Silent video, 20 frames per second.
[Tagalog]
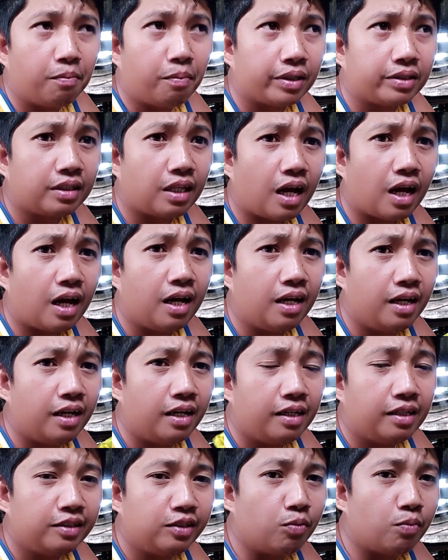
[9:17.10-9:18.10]
basta
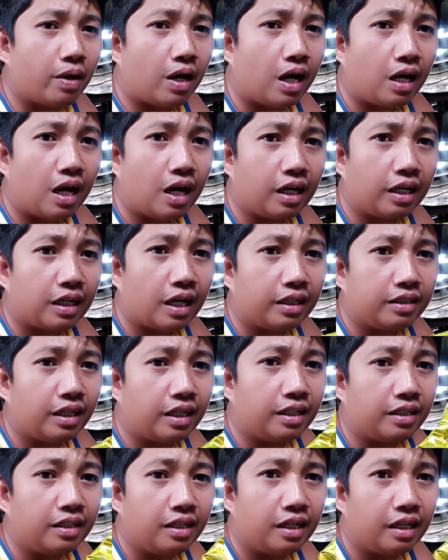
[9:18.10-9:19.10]
yung mga alaga
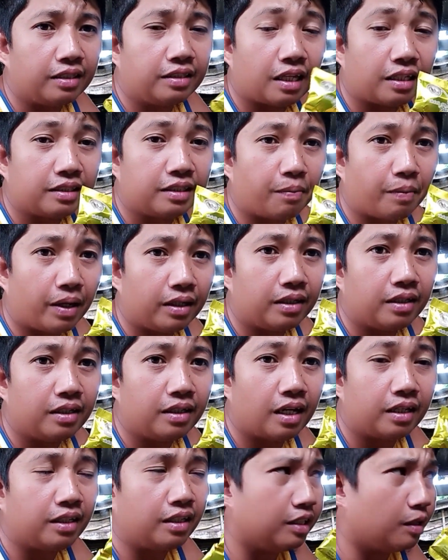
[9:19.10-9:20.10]
natin, ligtas naman.
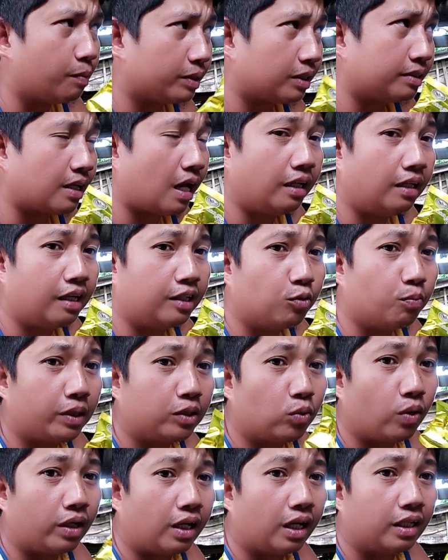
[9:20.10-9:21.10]
At hindi masasayang yung
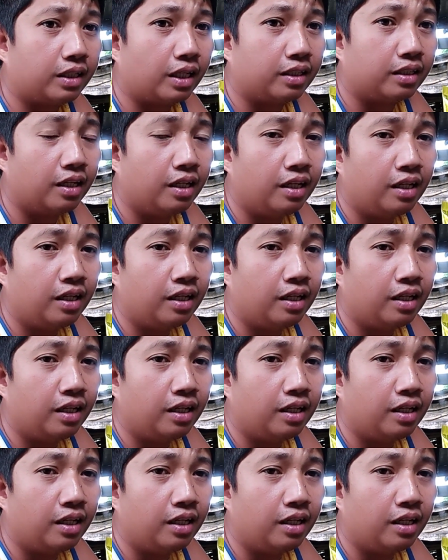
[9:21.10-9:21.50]
patuan natin.